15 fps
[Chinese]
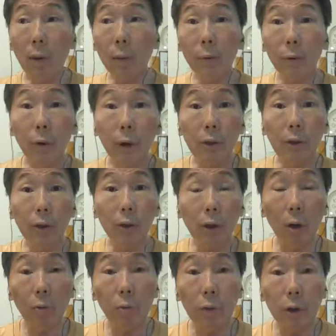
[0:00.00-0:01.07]
地面部队持
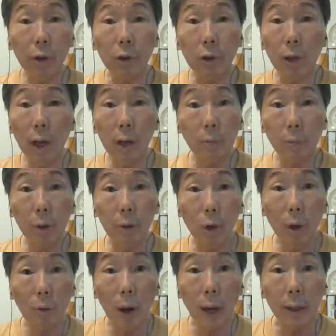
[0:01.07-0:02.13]
射武器，子弹是不会
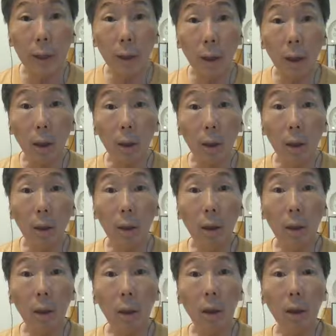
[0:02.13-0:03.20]
转弯的。
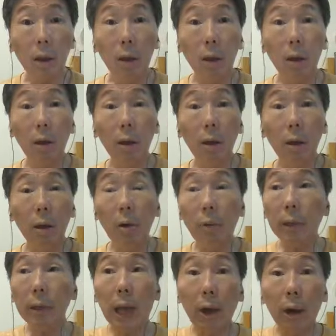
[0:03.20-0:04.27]
你会
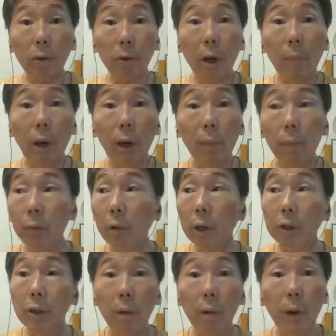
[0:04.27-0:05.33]
不会打到前面的部
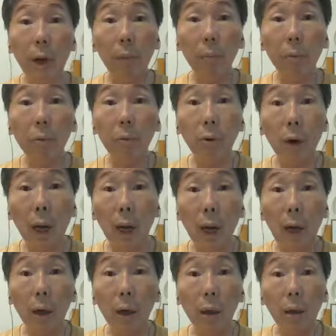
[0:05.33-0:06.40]
队、侧面的部队
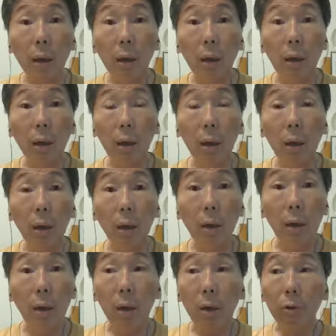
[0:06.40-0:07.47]
啊？
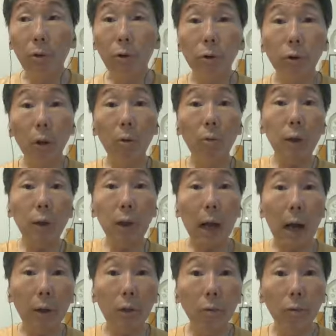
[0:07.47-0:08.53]
曲射武器
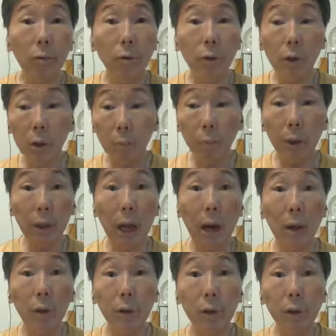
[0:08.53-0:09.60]
打出去是不会打
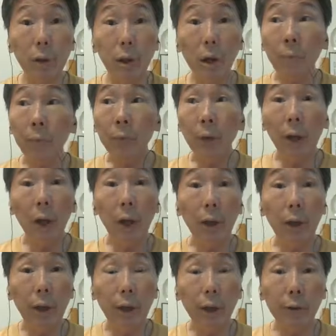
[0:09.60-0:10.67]
到自己的，
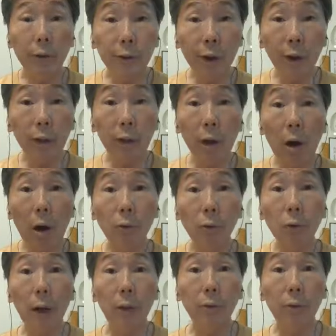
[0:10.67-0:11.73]
你的射角
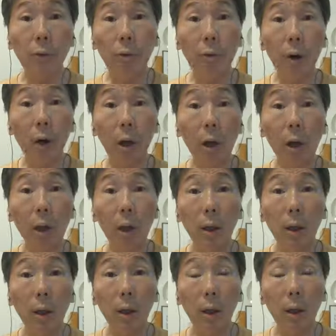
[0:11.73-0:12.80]
算错了，
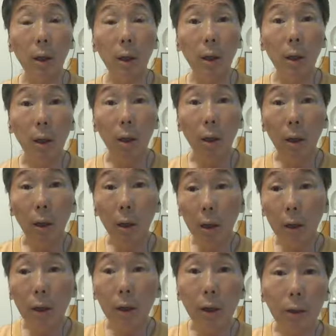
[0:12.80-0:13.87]

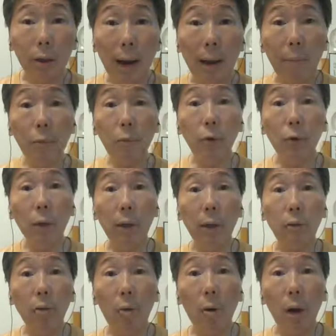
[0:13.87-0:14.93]
你的弹幕
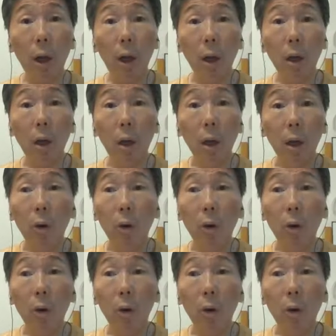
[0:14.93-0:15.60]
算错了，